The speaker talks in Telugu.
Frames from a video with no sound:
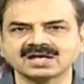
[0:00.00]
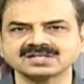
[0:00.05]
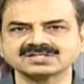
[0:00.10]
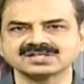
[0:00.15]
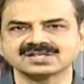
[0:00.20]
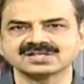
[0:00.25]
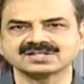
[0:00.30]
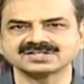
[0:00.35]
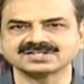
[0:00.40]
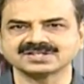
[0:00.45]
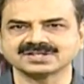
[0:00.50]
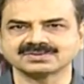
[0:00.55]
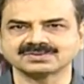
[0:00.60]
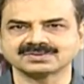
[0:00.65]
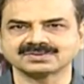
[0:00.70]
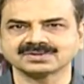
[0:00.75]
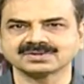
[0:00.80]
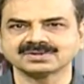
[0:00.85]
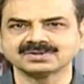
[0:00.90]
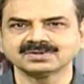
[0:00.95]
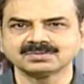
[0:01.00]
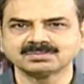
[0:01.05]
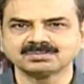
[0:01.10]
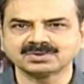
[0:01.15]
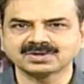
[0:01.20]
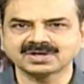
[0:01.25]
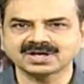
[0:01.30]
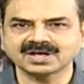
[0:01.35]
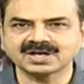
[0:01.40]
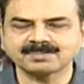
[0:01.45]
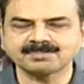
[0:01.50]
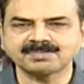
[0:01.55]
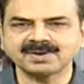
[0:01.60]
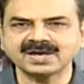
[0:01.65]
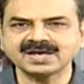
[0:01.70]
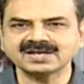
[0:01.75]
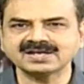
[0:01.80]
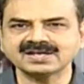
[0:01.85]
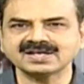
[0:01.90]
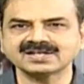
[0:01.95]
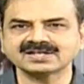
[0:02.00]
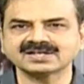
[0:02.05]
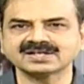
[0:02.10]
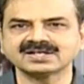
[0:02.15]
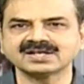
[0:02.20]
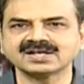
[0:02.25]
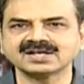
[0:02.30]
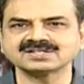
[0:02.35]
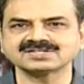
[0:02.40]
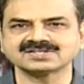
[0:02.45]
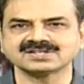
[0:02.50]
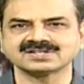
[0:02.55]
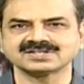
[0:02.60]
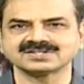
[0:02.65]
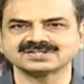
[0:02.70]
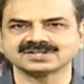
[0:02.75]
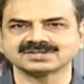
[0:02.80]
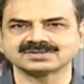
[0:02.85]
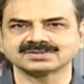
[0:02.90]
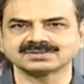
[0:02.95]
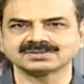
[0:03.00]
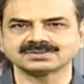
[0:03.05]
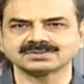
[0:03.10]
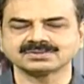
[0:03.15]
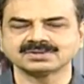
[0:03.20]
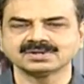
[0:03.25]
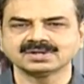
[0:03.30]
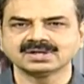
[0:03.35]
అశ్రద్ధ చేయకూడదు ముఖ్యంగా పెయిన్ లేదు కదా అని అశ్రద్ధ చేయకూడదు